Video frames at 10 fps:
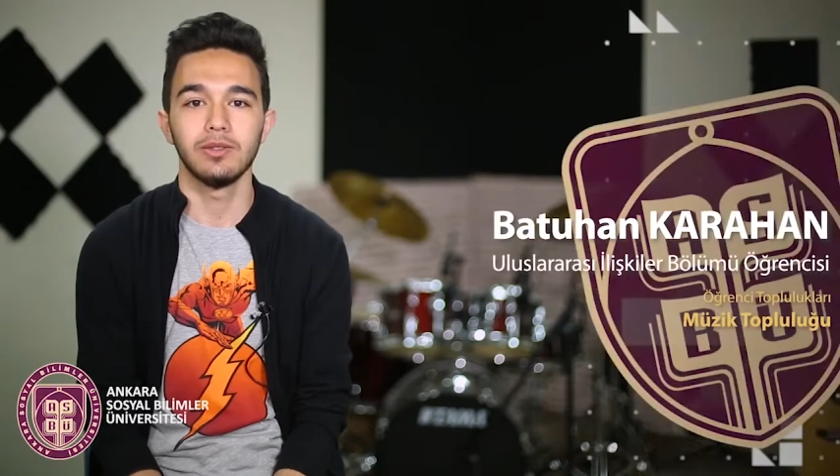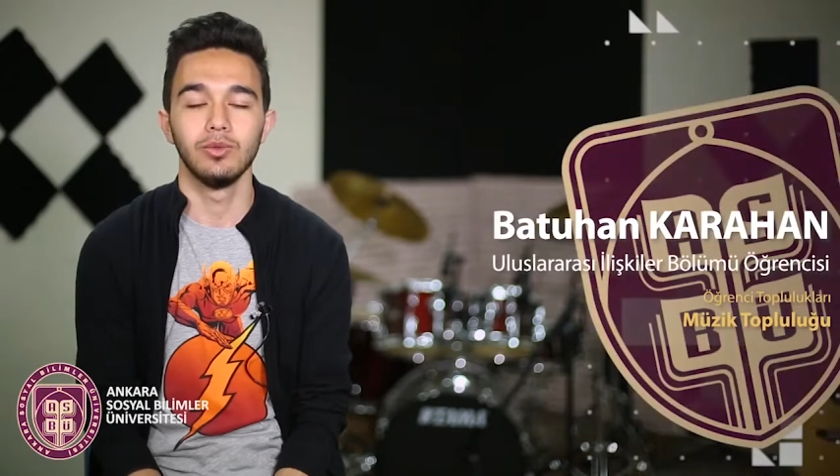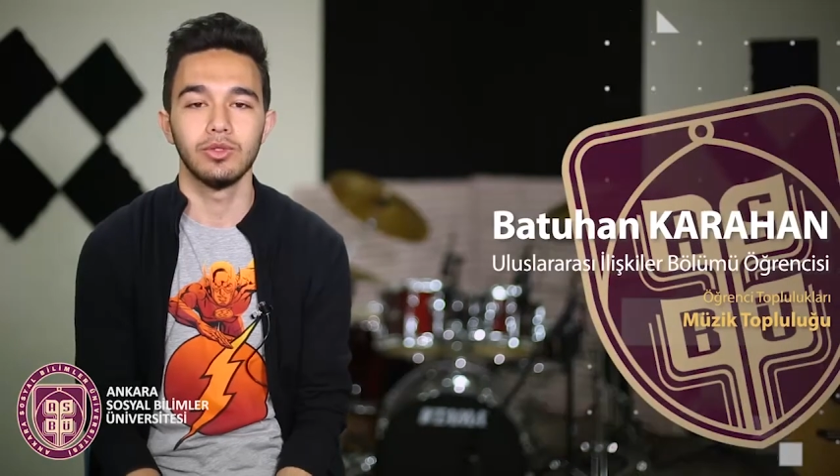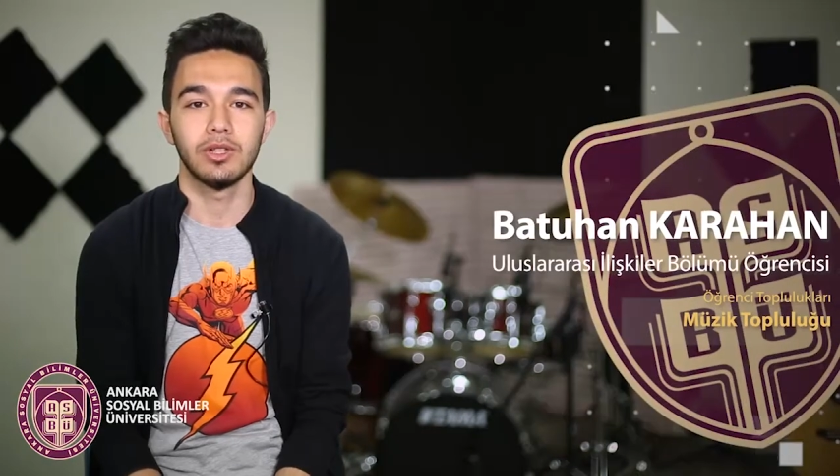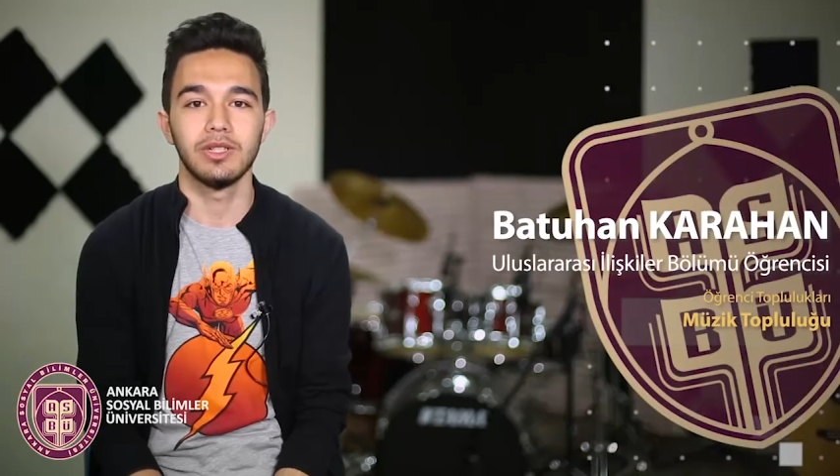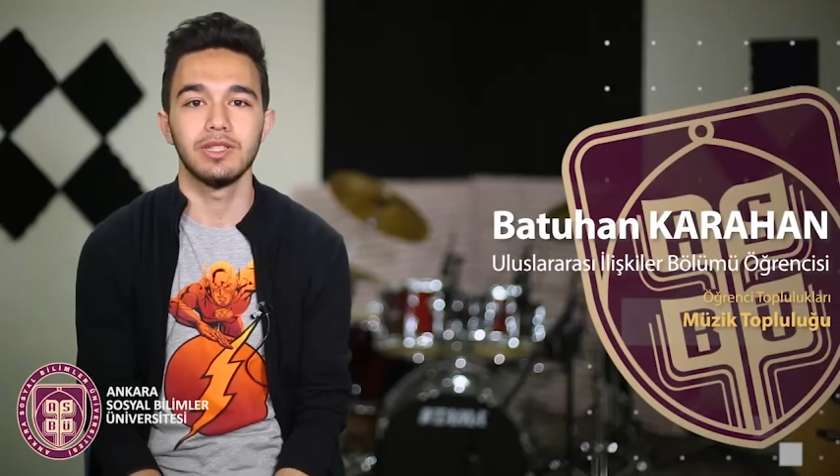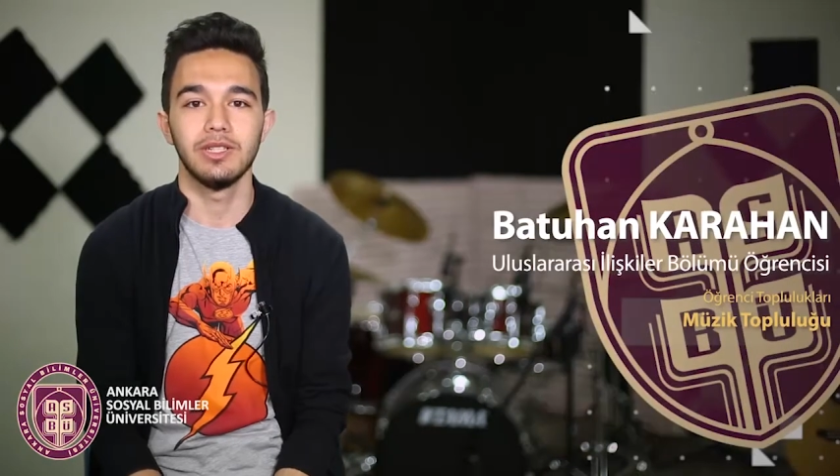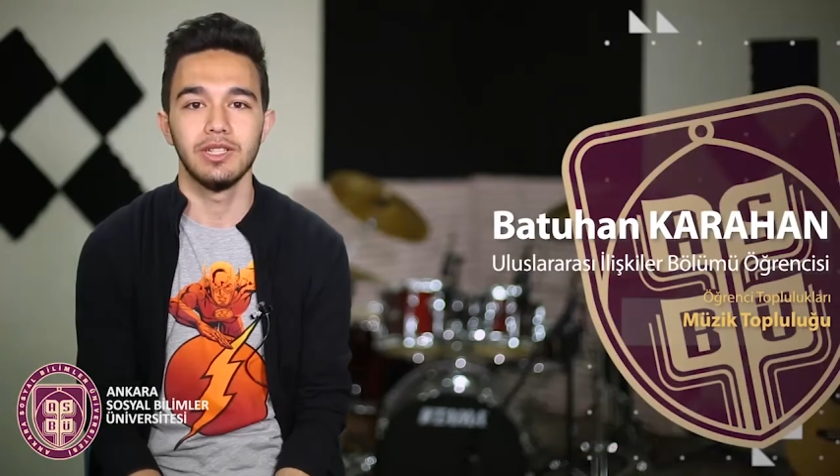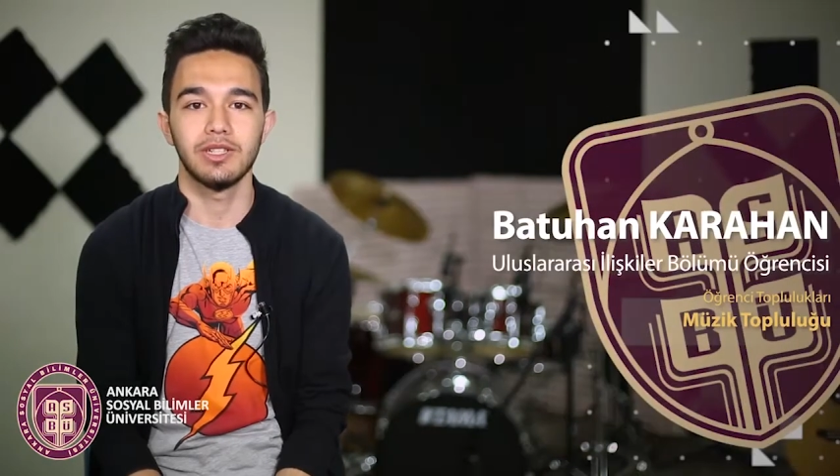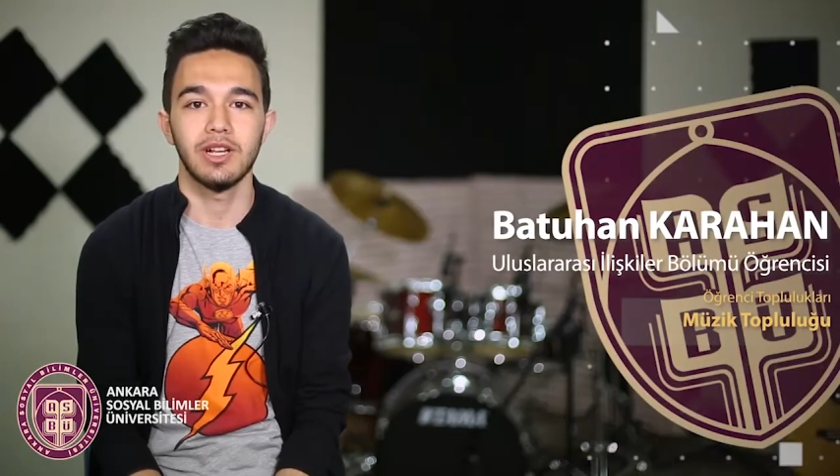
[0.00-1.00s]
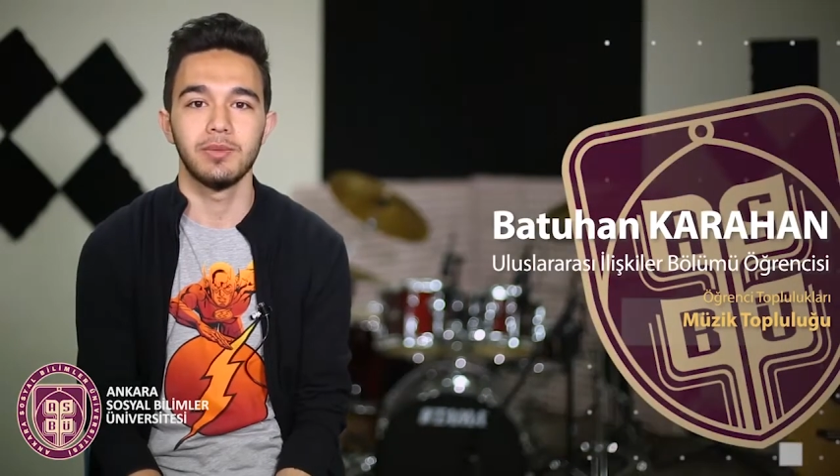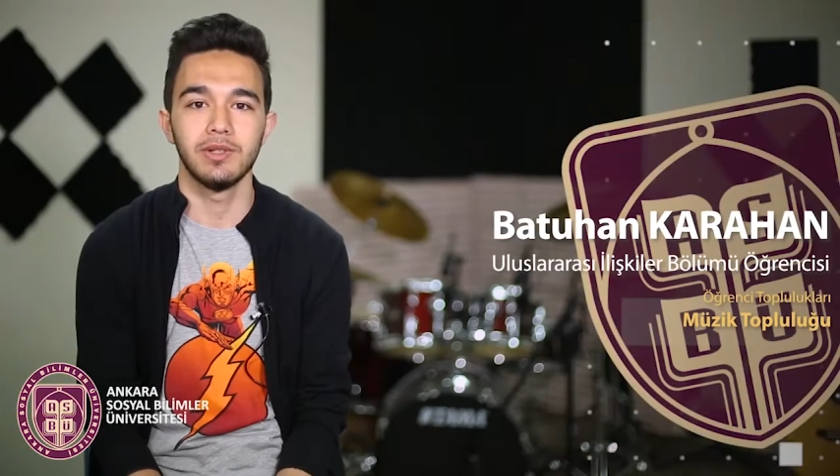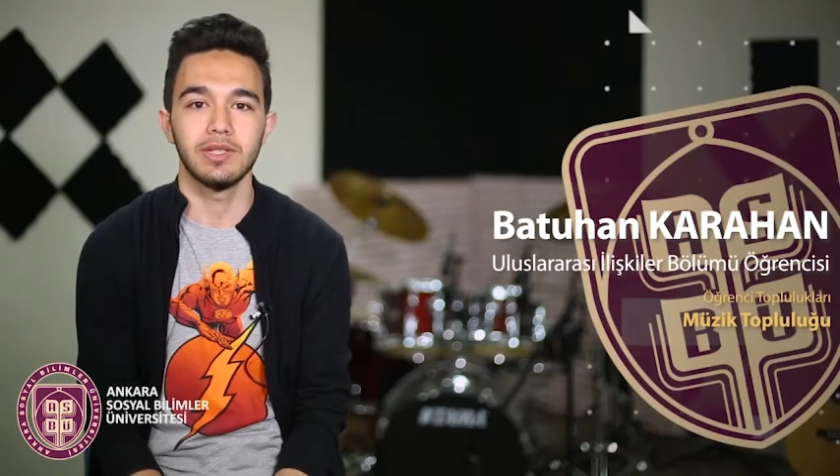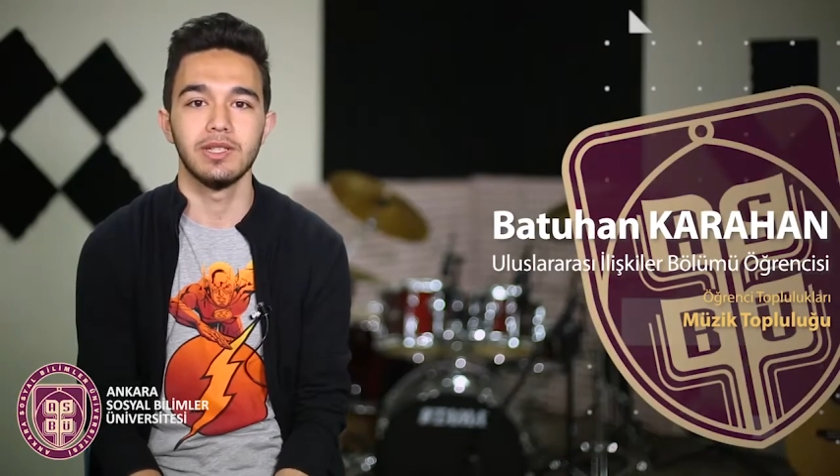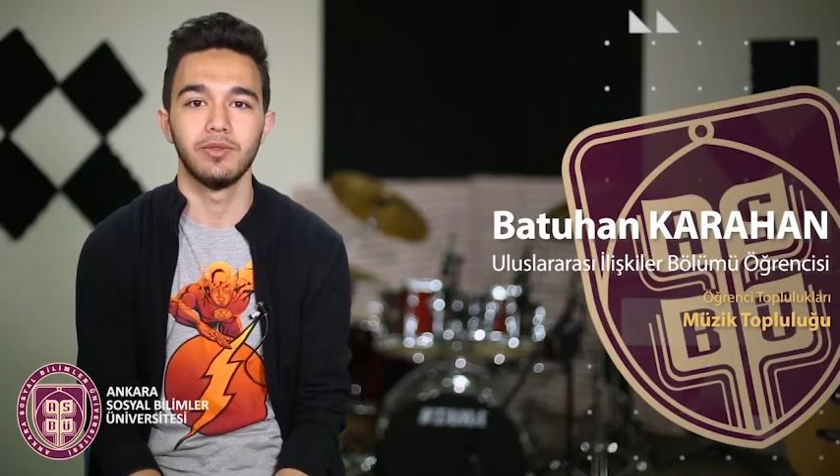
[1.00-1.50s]
Uluslararası İlişkiler
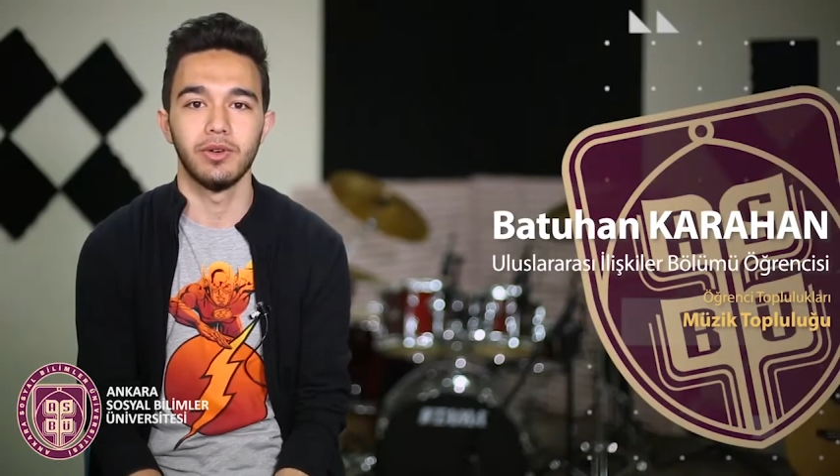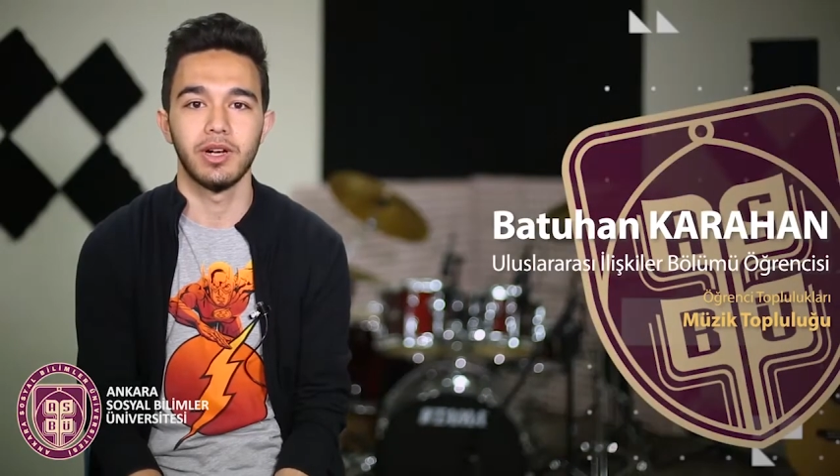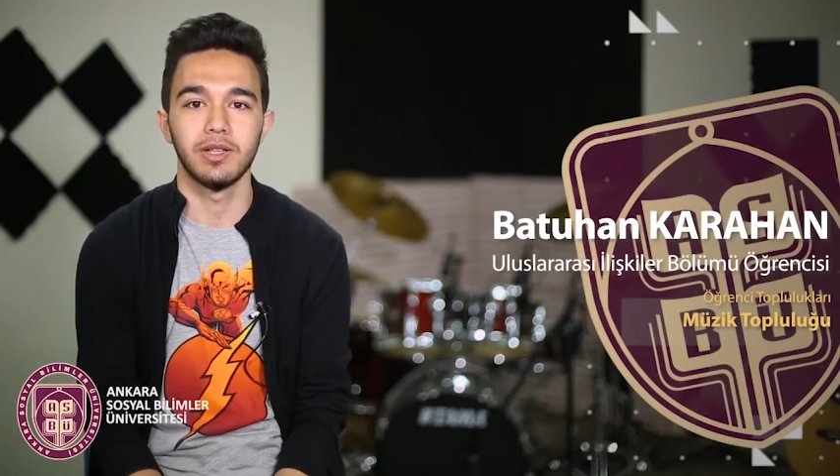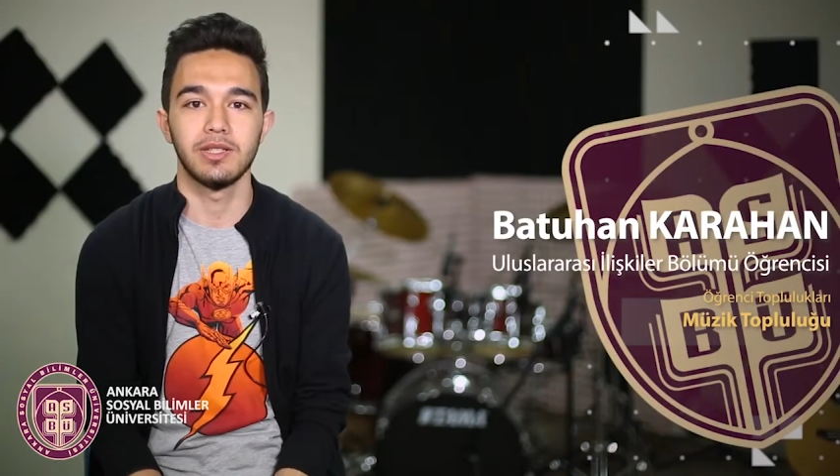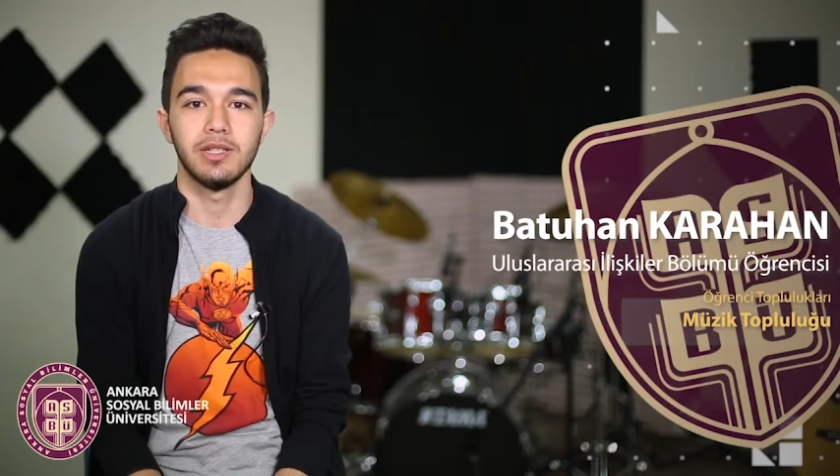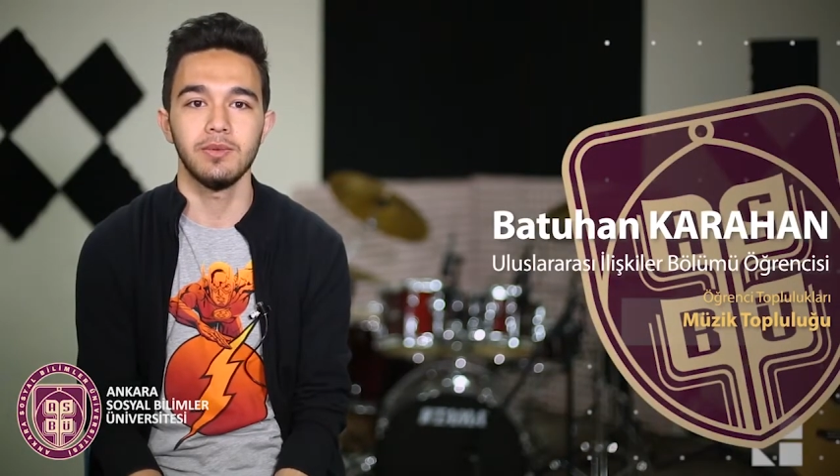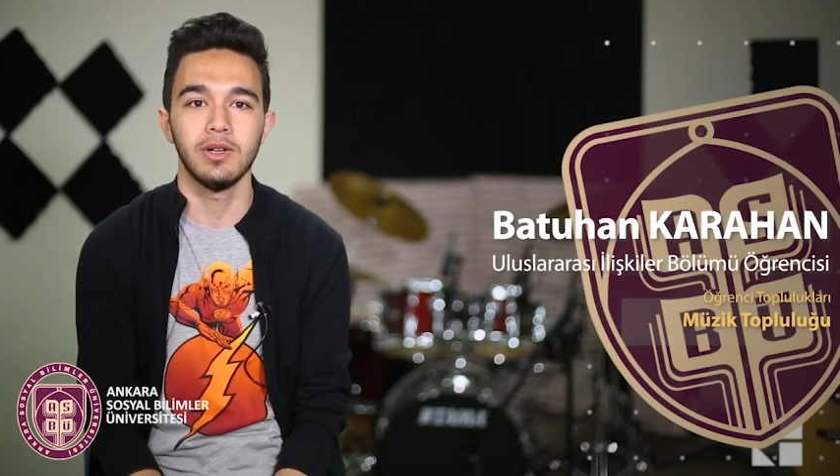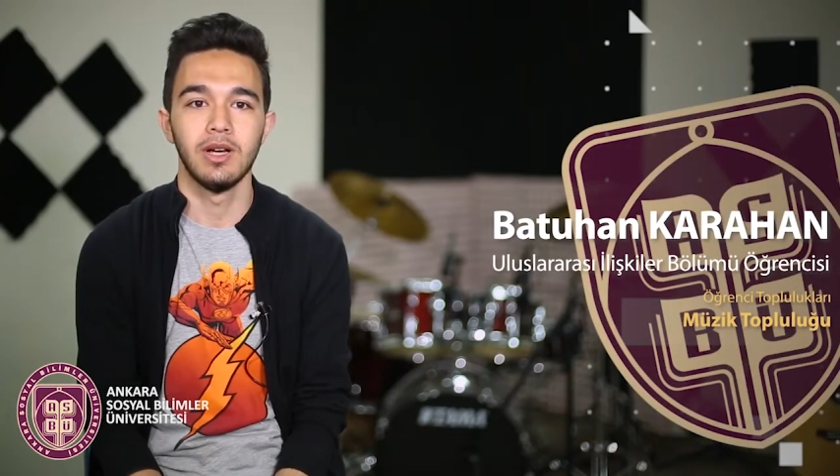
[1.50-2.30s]
1. sınıf öğrencisiyim.